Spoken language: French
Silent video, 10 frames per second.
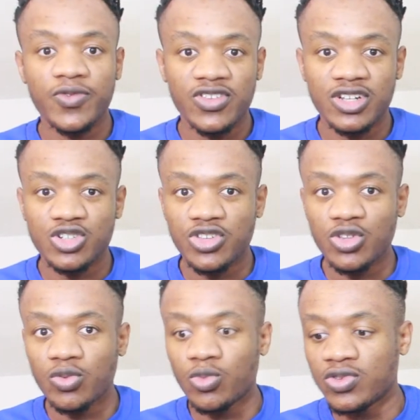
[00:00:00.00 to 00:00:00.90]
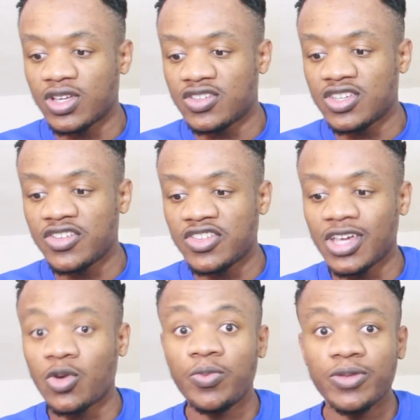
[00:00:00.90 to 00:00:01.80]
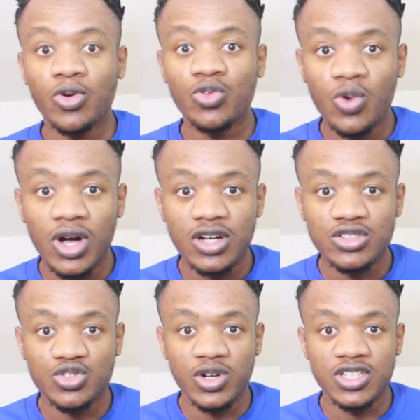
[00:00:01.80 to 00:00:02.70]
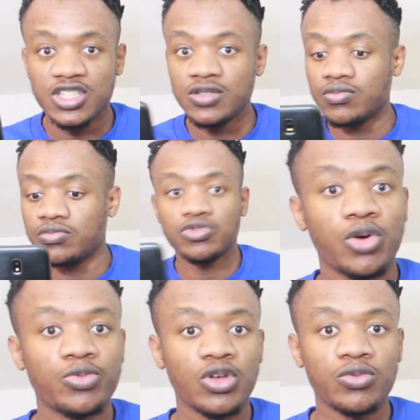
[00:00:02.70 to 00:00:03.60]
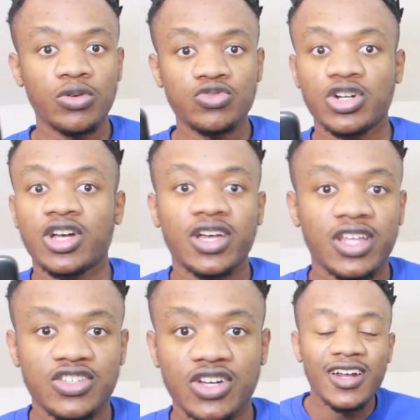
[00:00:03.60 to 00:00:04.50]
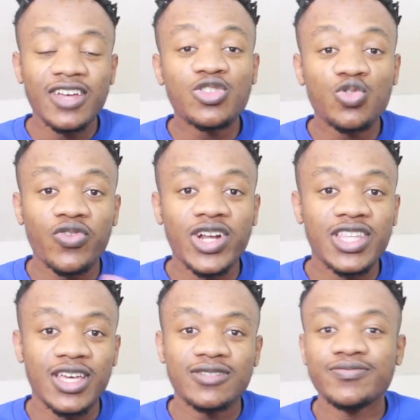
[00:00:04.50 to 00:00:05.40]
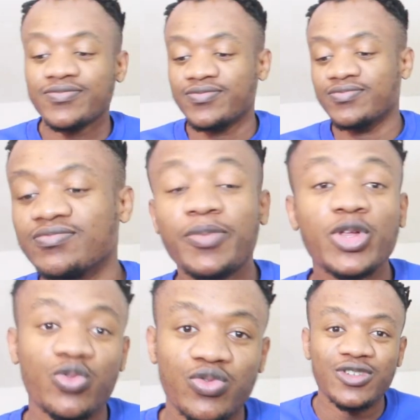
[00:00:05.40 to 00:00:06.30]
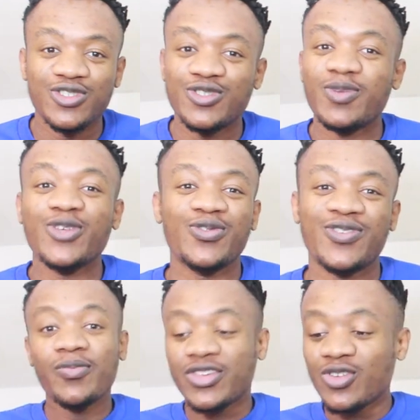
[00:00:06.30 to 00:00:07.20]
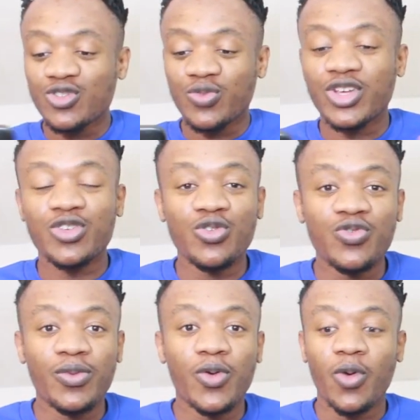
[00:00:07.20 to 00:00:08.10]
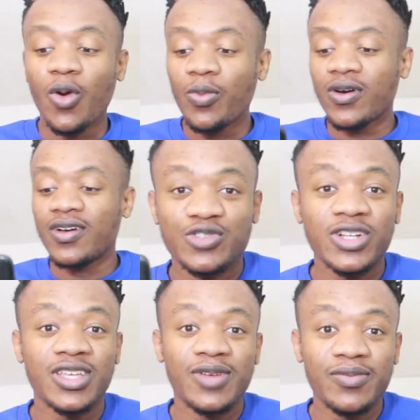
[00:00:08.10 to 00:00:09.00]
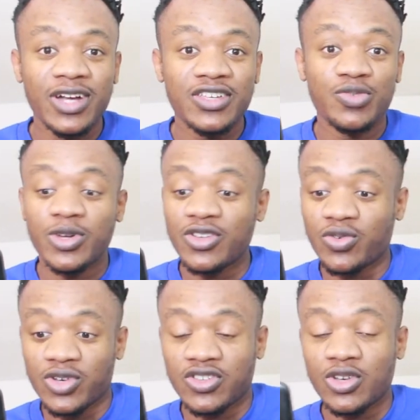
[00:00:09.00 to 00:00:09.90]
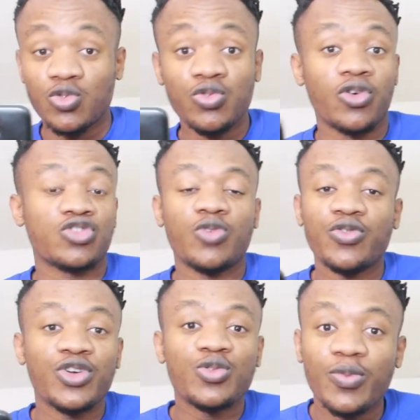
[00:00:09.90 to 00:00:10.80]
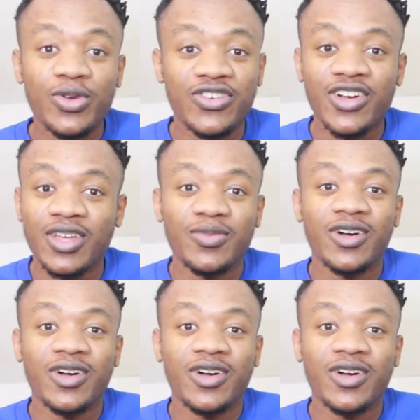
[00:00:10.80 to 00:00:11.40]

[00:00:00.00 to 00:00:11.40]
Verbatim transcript: fan c'est les chaussettes remontées si elles étaient complètement noires, j'aurais dit top, top, top, j'aurais rien à dire. Là, c'est toujours validé. Mais pas de ouf, juste pas de ouf. Mais sinon, je trouve ta tenue vraiment propre. Je vois que t'aimes les marques, si tu peux te les offrir, c'est cool. Franchement, fais-toi plaisir, t'as